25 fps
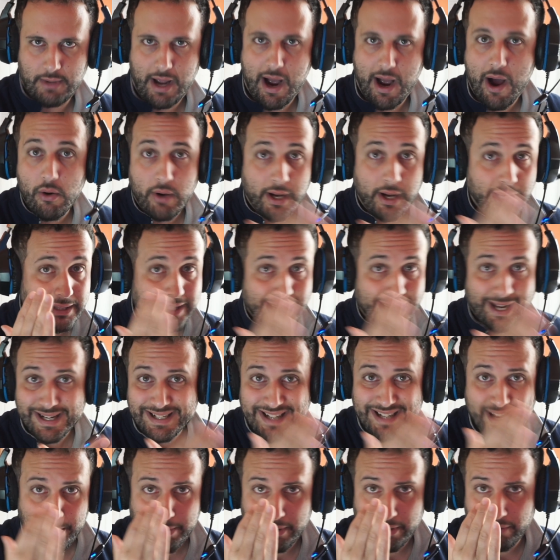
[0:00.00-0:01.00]
Aunque
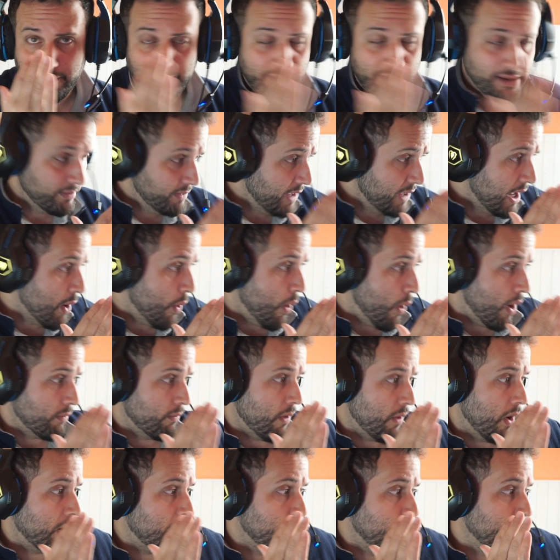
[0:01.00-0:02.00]
tengas la preferencia o
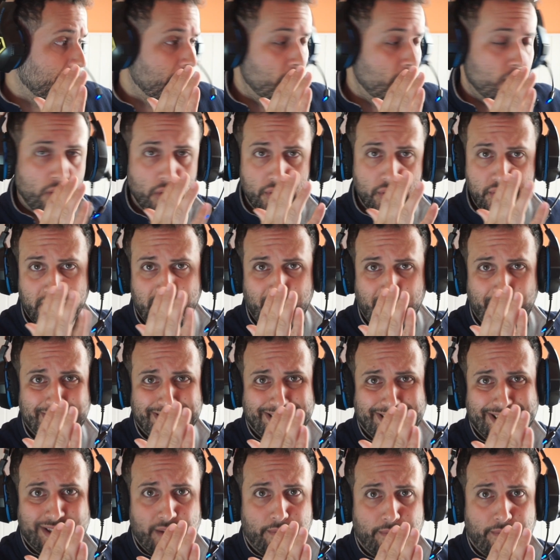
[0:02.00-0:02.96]
aunque venga un coche que veas que esté